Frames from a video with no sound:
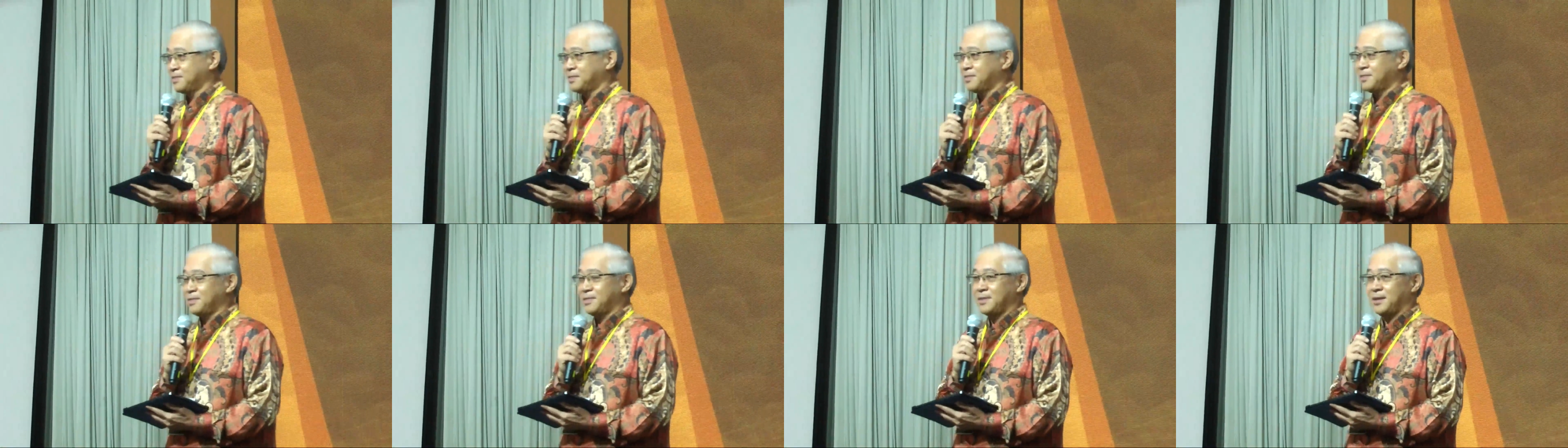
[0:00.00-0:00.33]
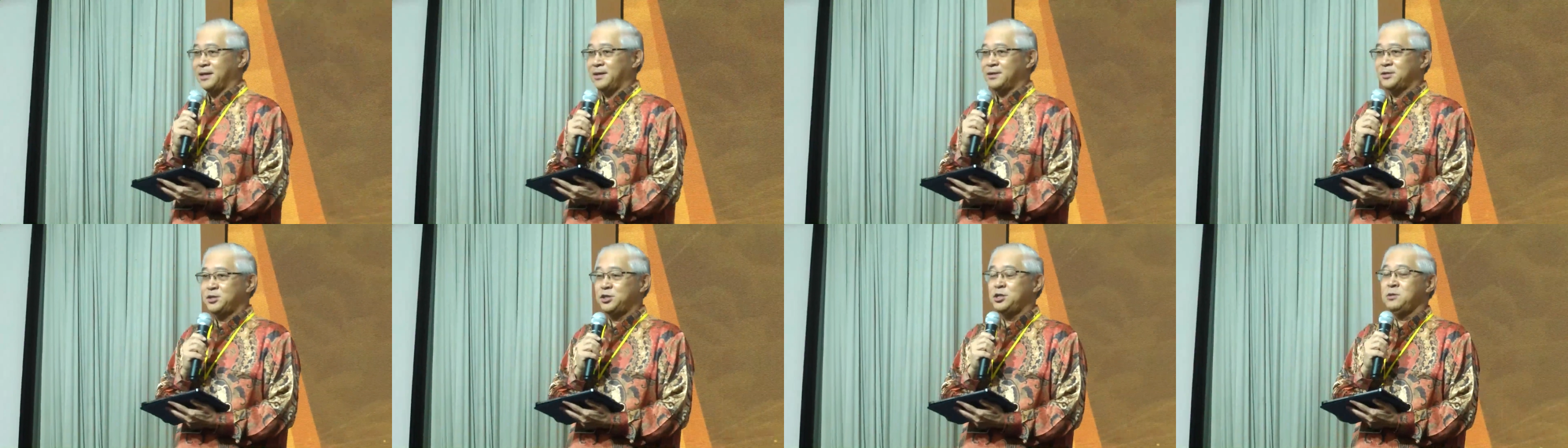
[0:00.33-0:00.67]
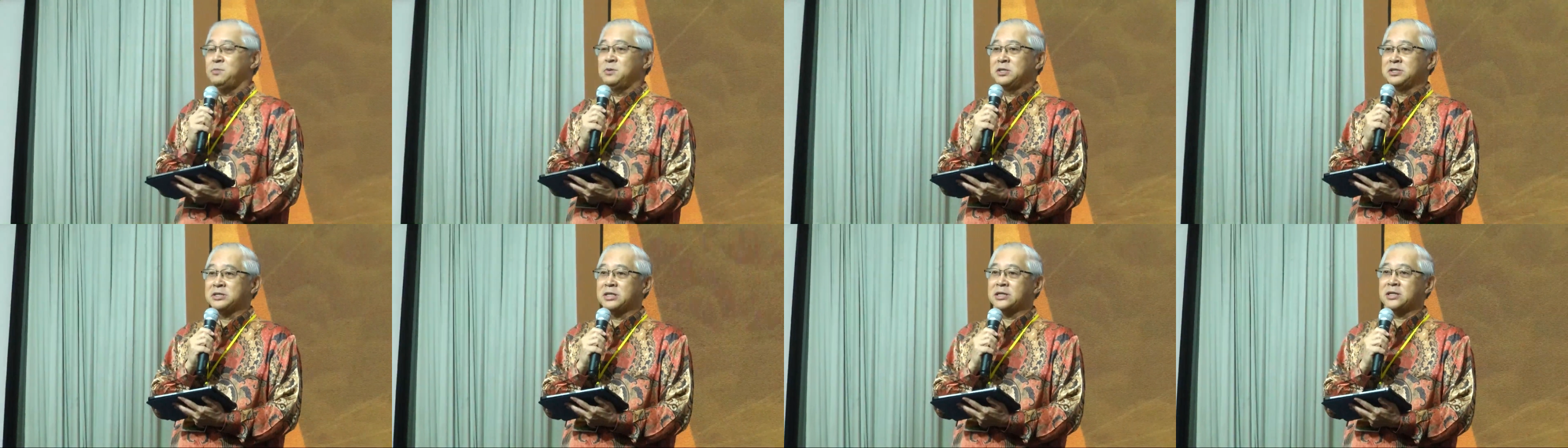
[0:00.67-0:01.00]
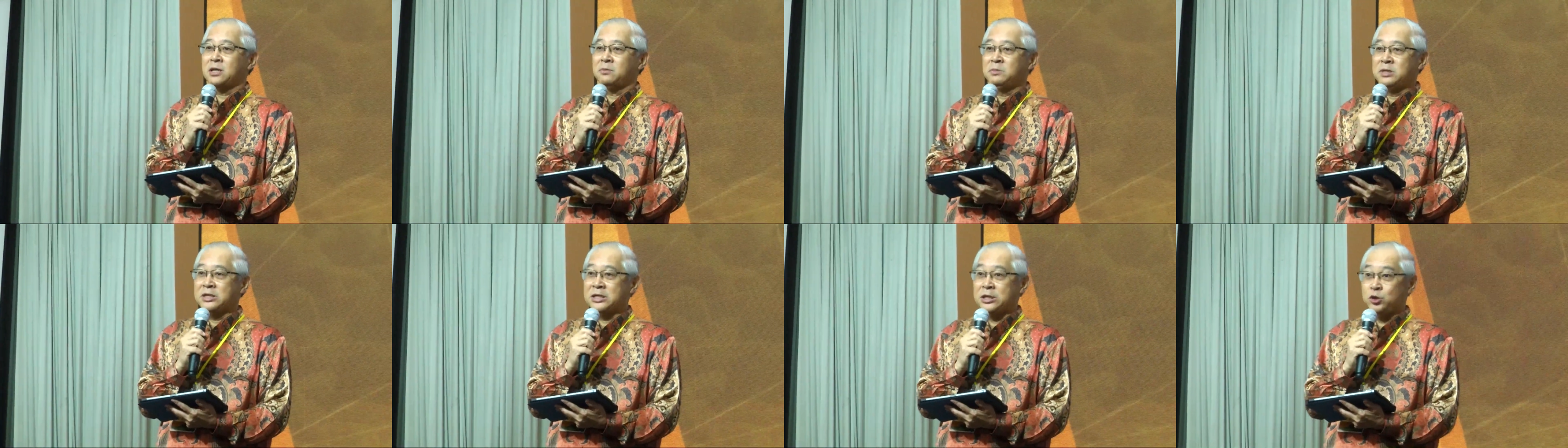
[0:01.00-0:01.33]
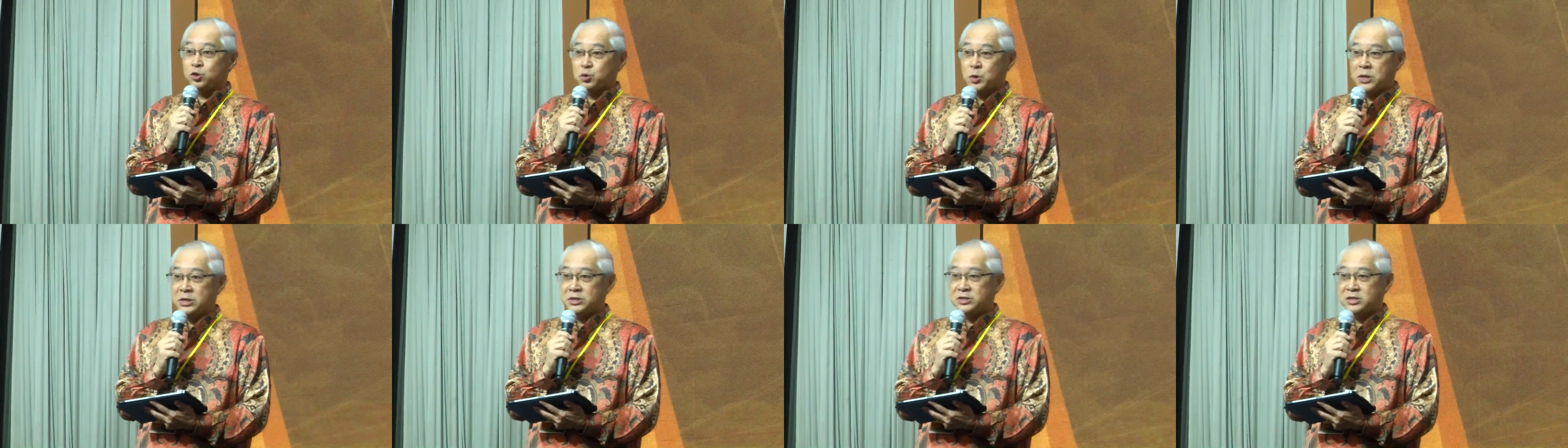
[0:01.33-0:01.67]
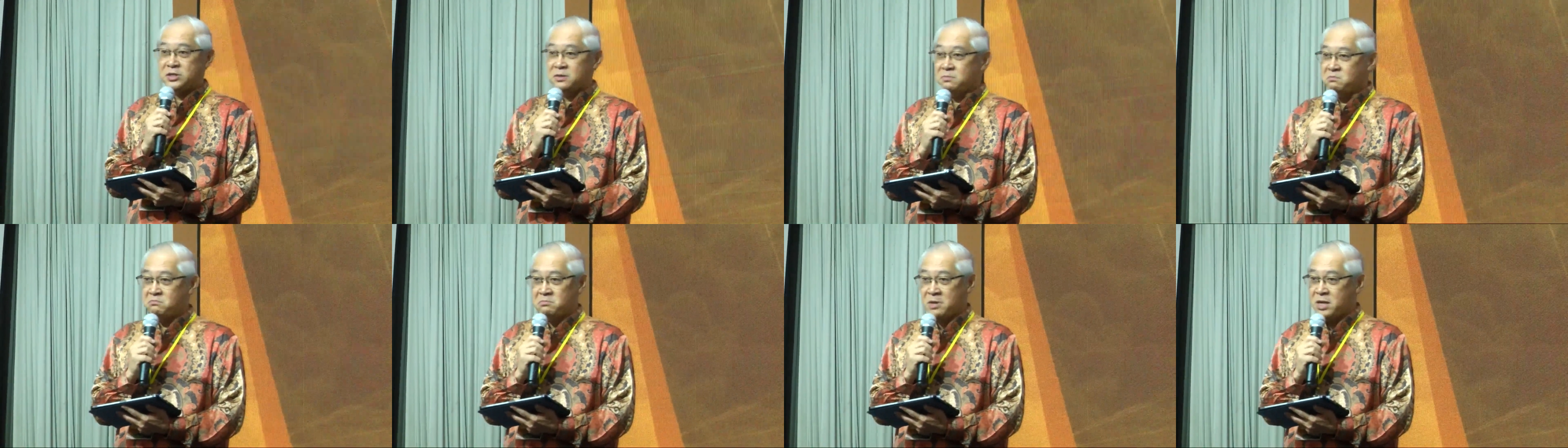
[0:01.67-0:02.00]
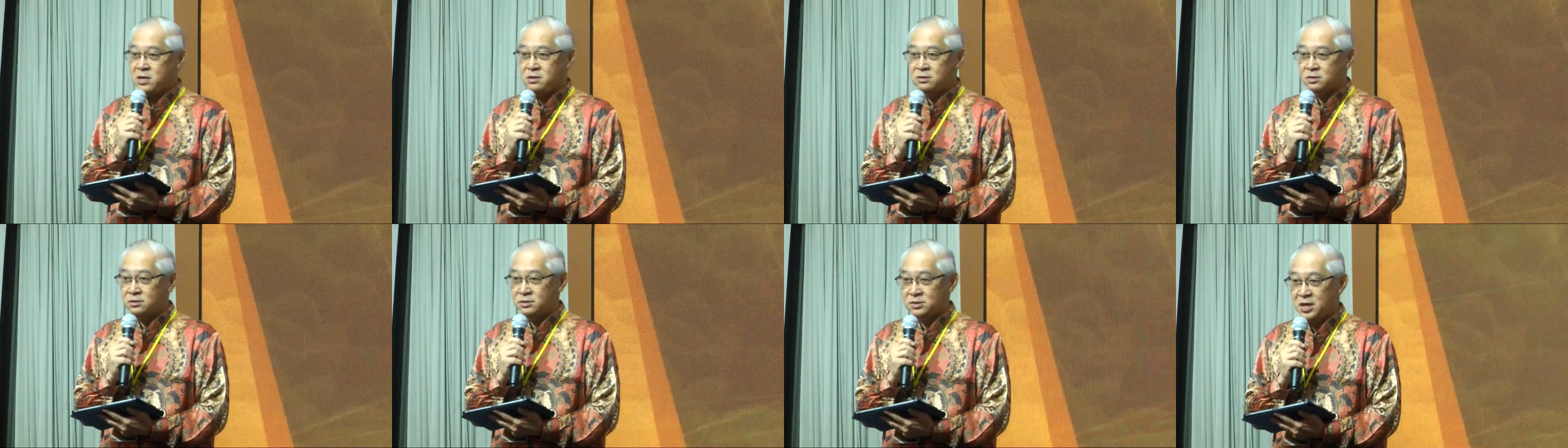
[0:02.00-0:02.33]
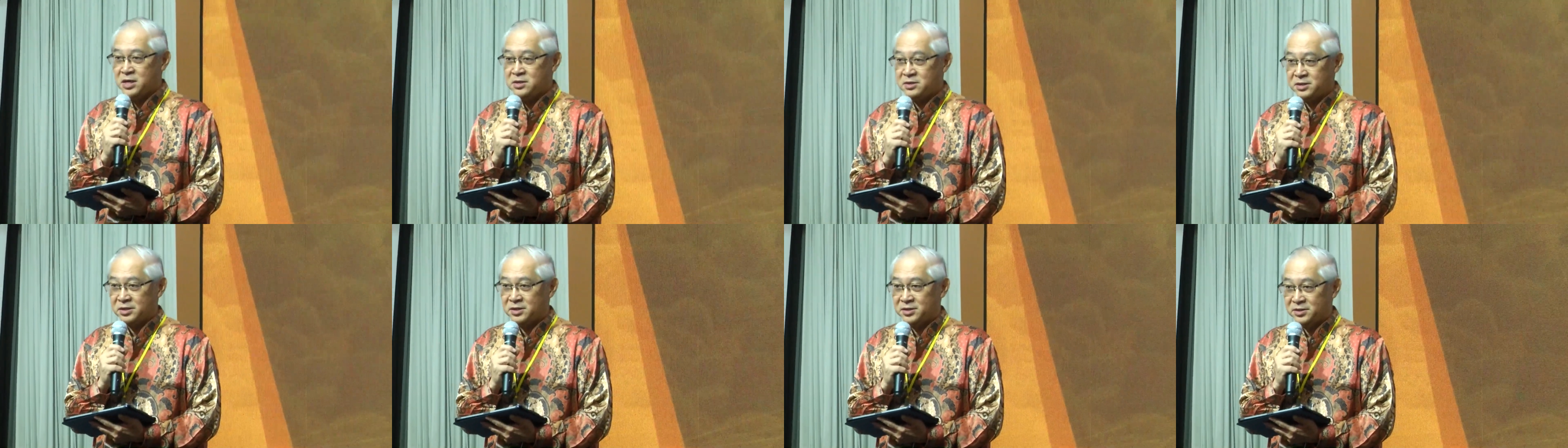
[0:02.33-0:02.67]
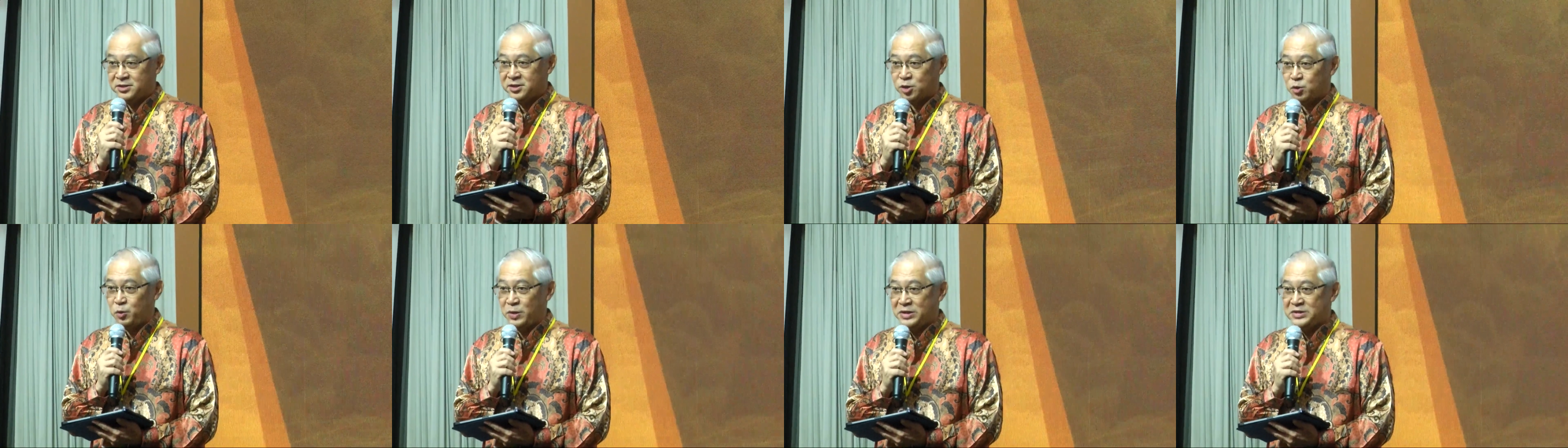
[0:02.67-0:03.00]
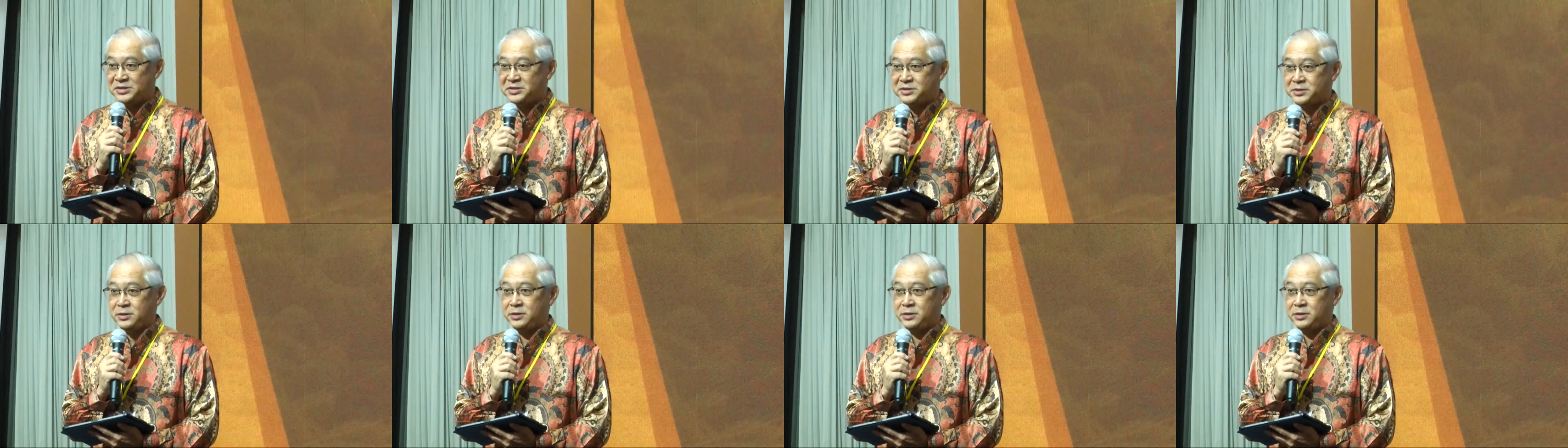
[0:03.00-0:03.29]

啊，基本上他们跟创新没有任何的关系。